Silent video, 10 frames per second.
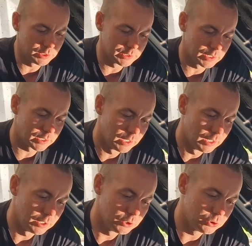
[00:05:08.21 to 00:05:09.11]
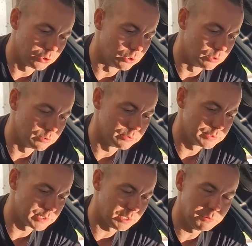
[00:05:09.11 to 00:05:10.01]
Jednak to
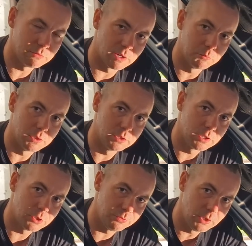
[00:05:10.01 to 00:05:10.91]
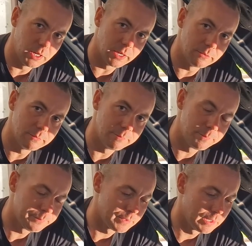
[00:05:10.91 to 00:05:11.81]
zajmie Wam chwilę,
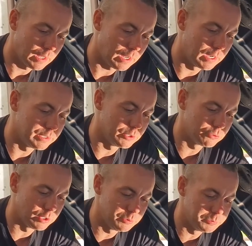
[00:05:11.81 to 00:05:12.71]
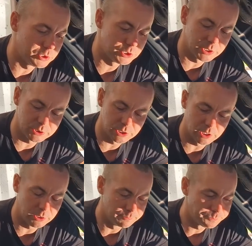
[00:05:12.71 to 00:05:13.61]
a jeżeli byście chcieli